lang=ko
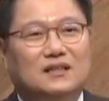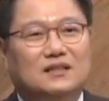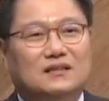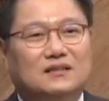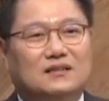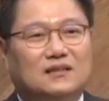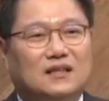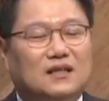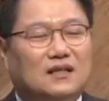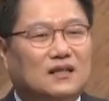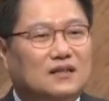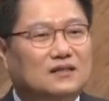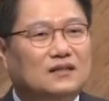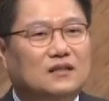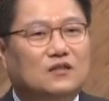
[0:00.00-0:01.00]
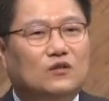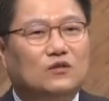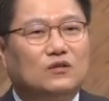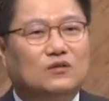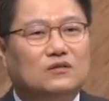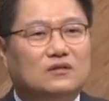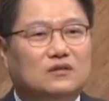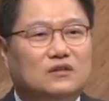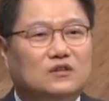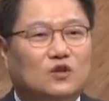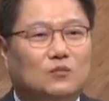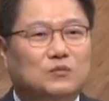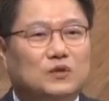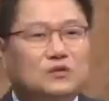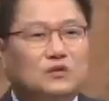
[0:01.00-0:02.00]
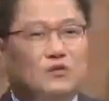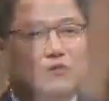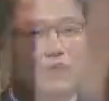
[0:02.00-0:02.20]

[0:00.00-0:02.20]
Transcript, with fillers: 있는데 이제 그런 것들을 전면적으로